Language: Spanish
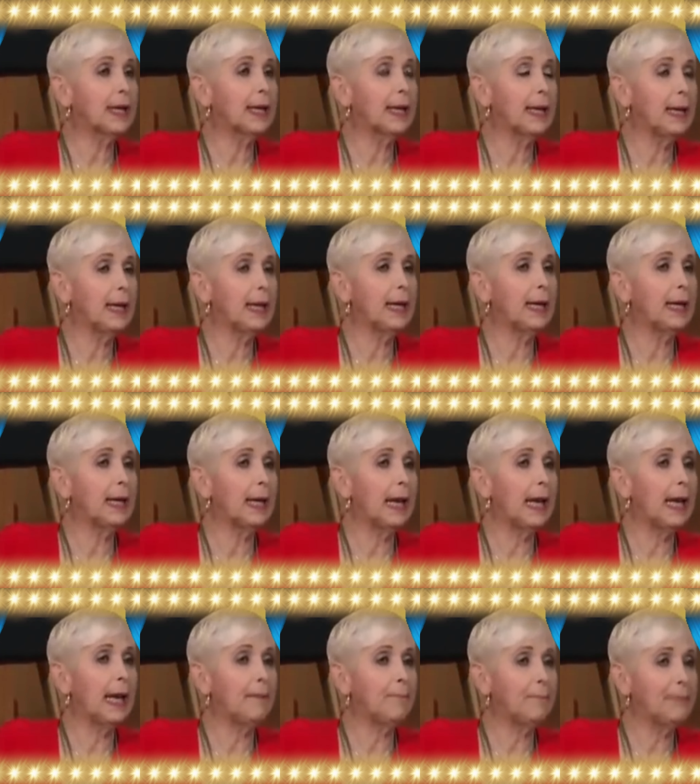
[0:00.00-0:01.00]
que
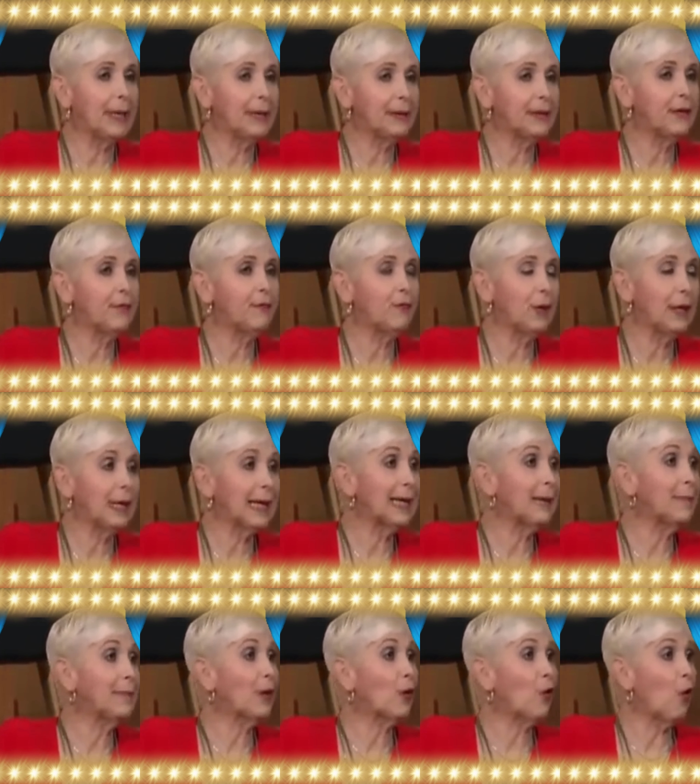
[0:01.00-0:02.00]
la Patti fue la
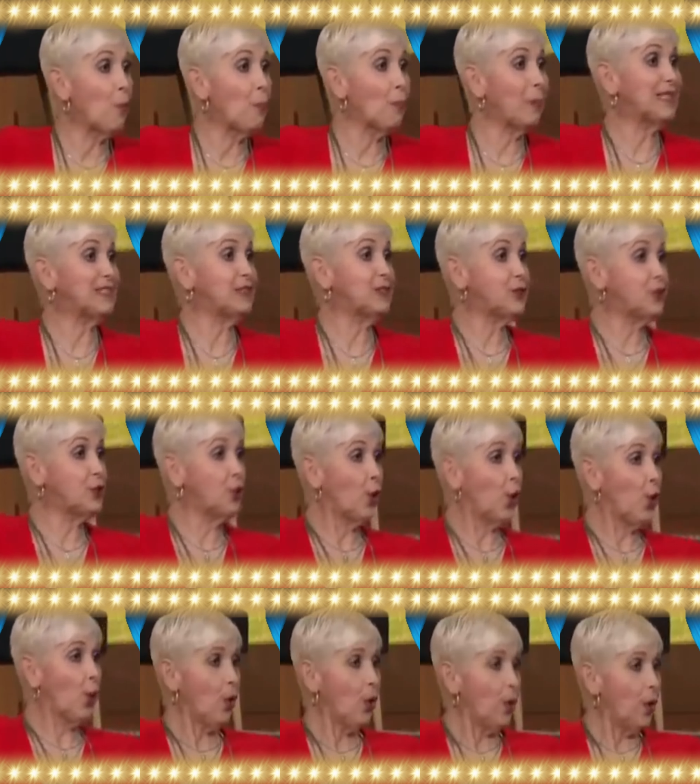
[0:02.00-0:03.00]
que me
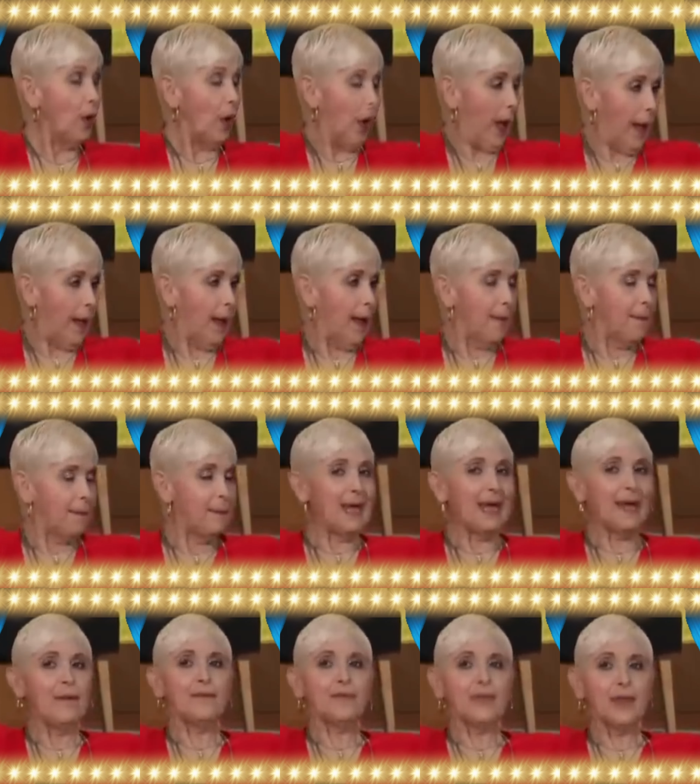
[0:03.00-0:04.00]
convenció
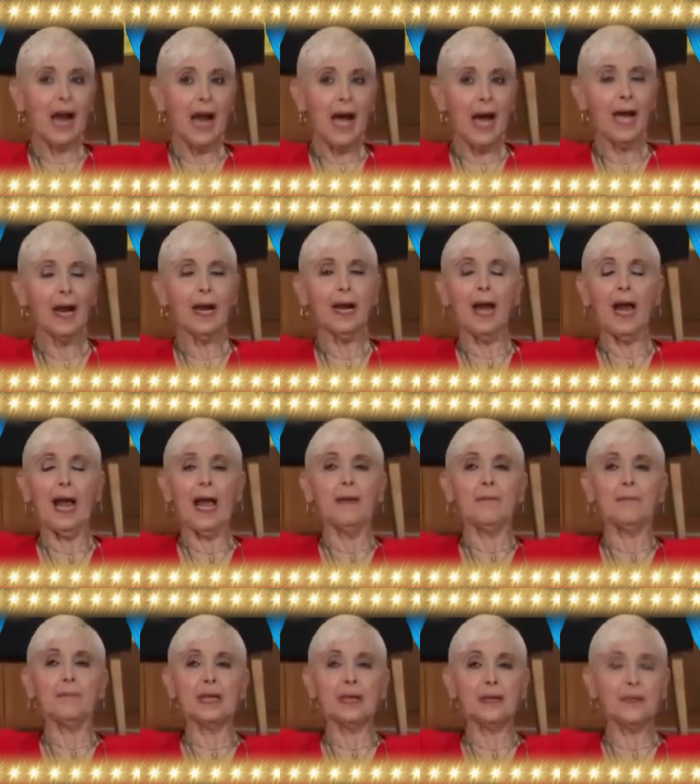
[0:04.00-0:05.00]
de entrar a
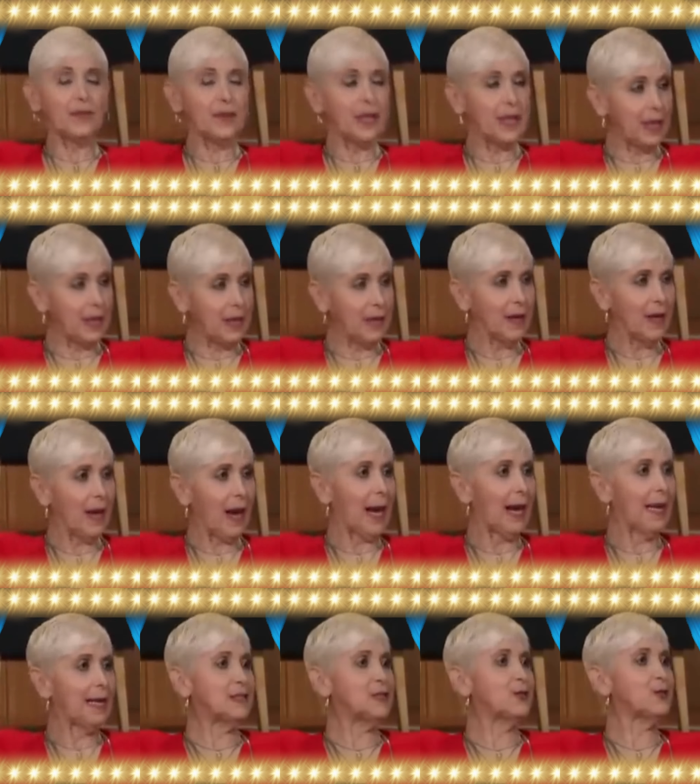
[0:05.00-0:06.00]
invertir
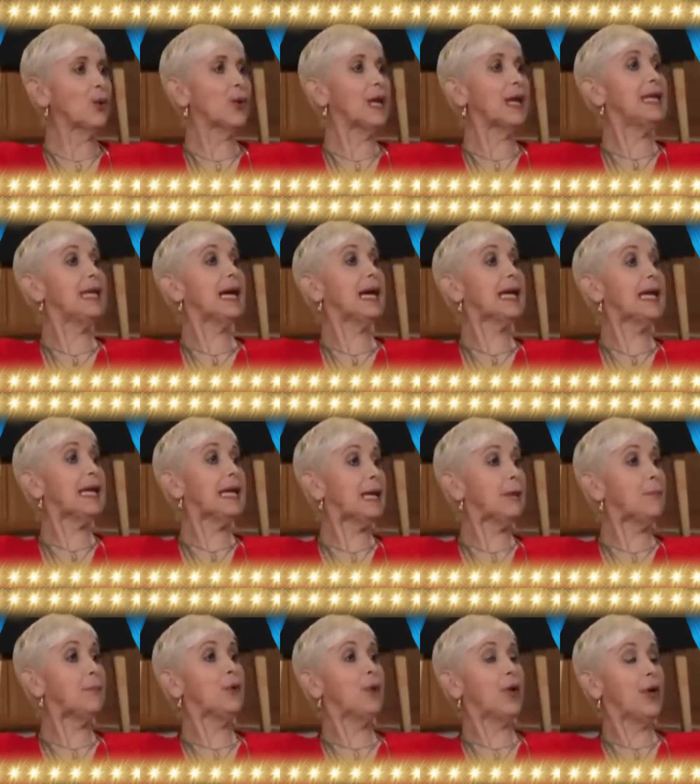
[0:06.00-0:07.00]
a esto que ella
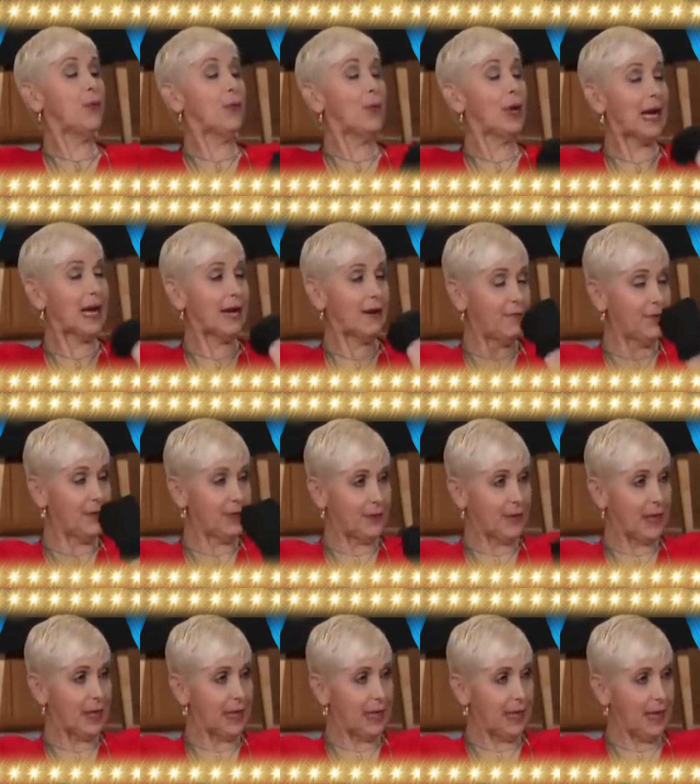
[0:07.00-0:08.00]
quería poner una
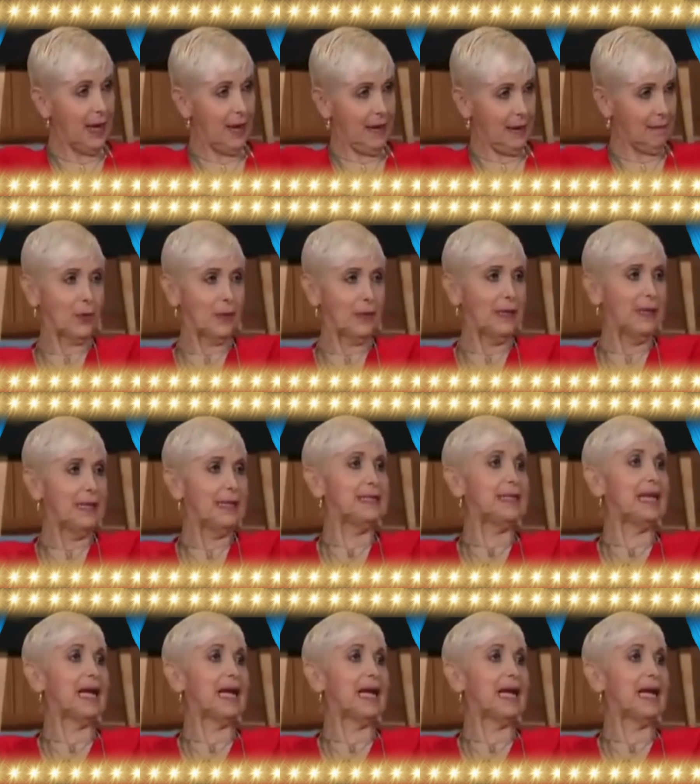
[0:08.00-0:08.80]
cafetería. Y